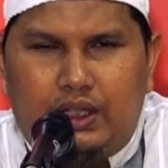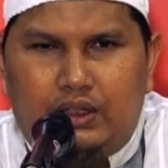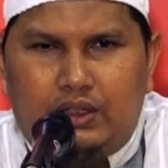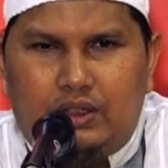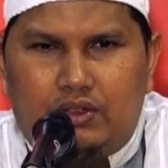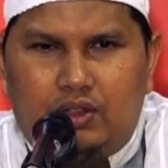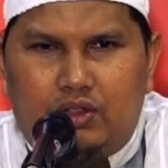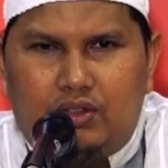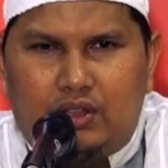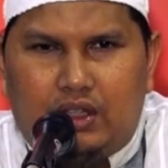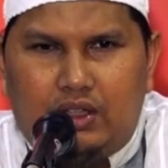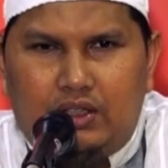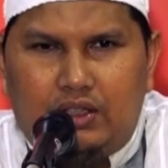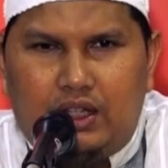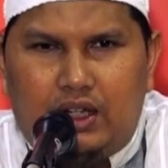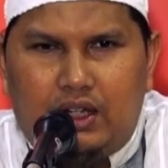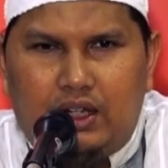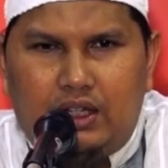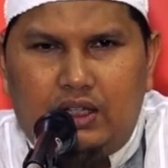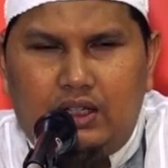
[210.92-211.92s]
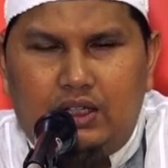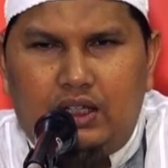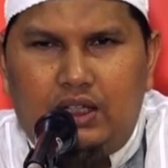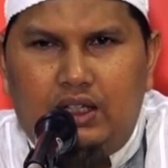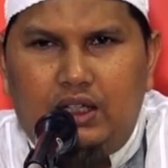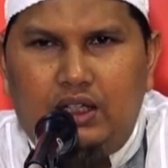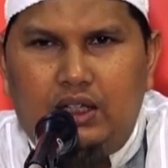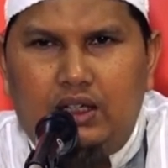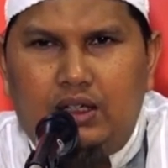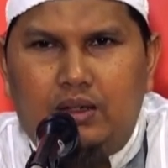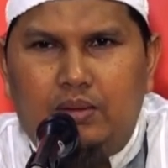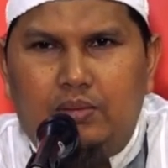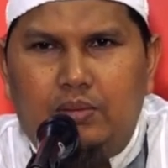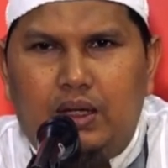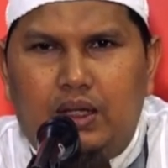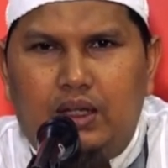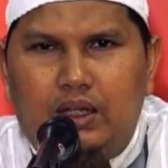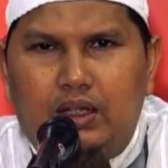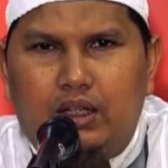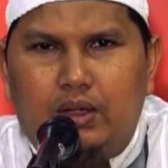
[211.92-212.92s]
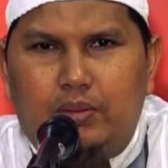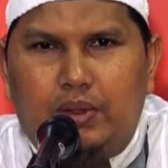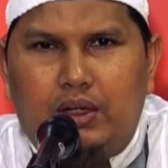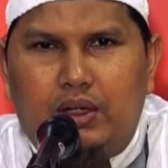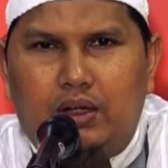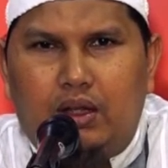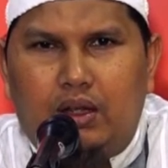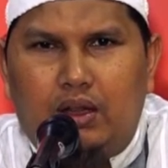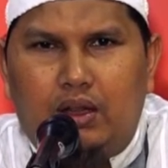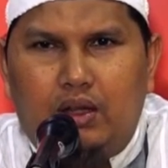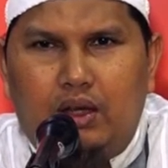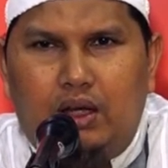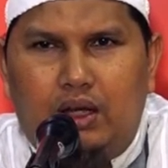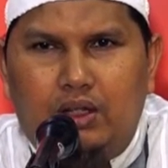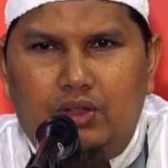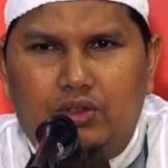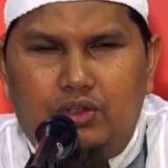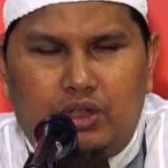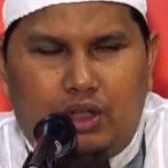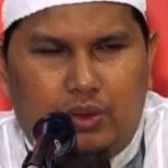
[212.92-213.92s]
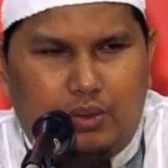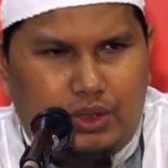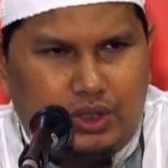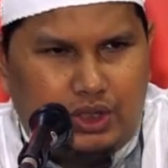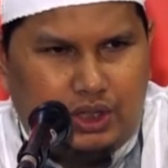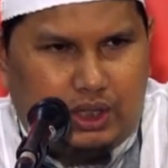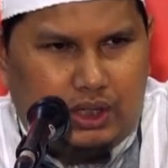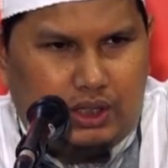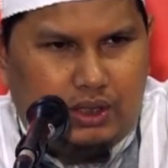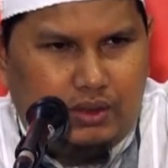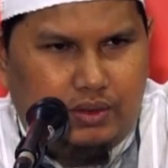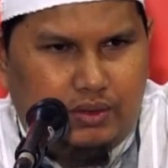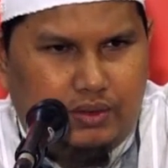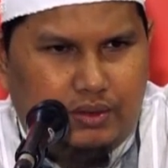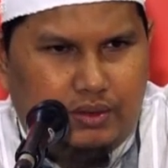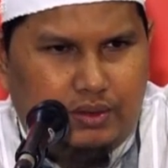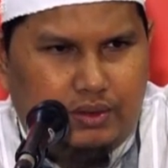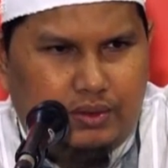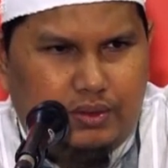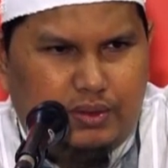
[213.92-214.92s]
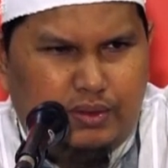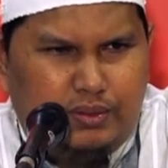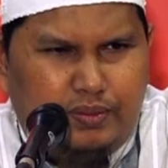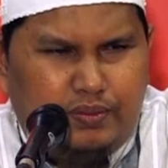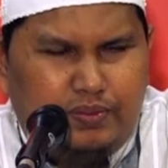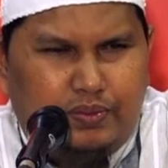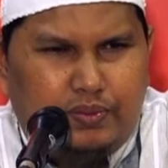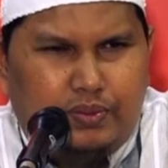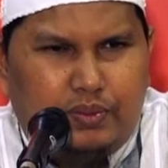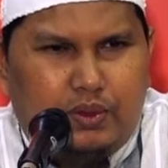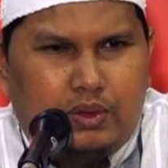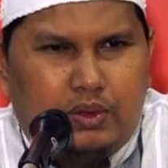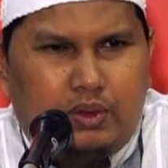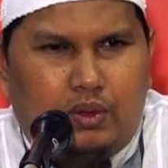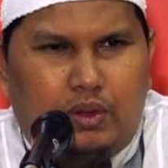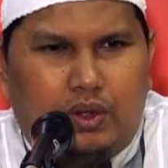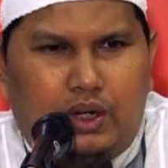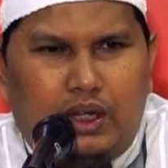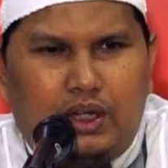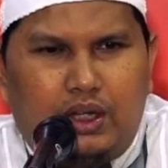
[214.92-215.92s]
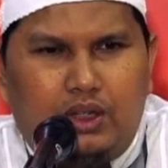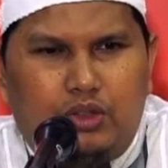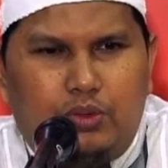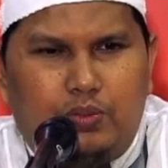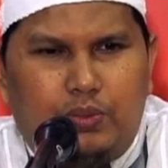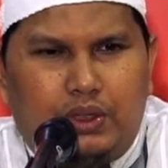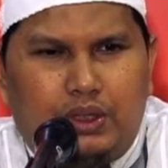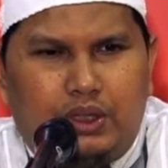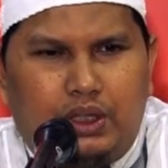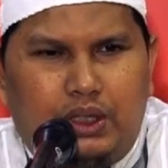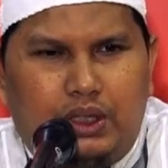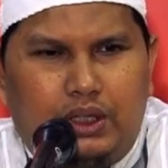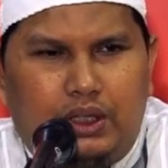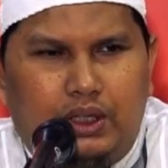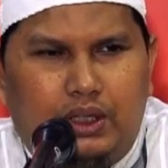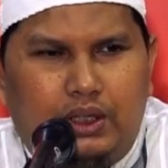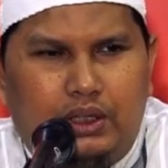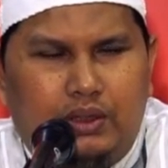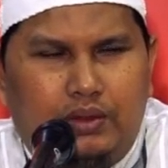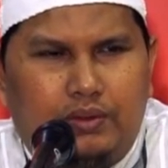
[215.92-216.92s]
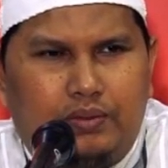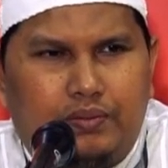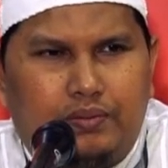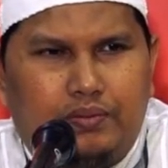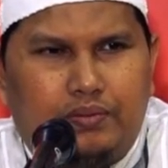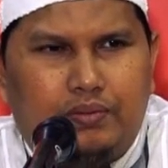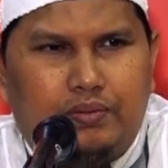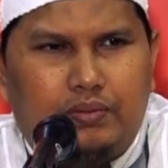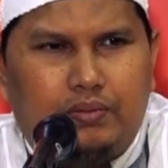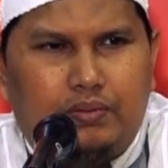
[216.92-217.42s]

dia tersesat jalan ingin kembali kepada Allah Azza wa Jalla. Orang yang seperti ini